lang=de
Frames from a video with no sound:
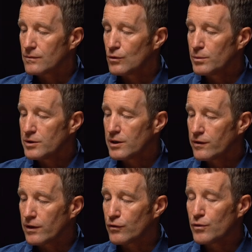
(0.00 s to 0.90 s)
Du bist
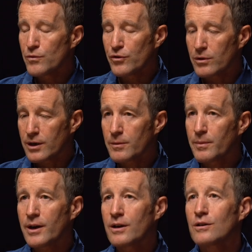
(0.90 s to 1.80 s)
jetzt seit fünf Jahren
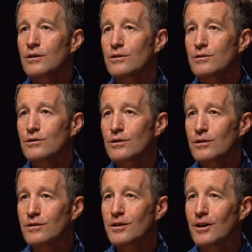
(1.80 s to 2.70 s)
dabei, hast du
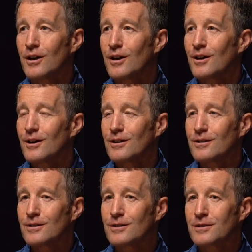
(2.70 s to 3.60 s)
gesagt.
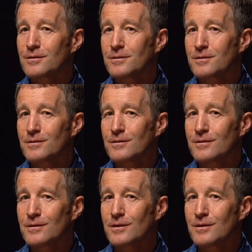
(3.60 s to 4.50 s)
Äh,
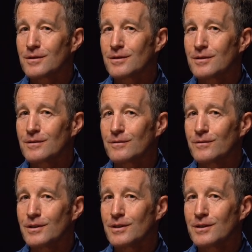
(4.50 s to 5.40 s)

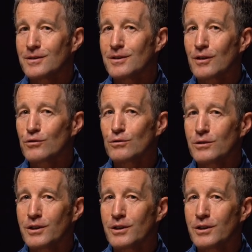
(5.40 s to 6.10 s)
wie siehst du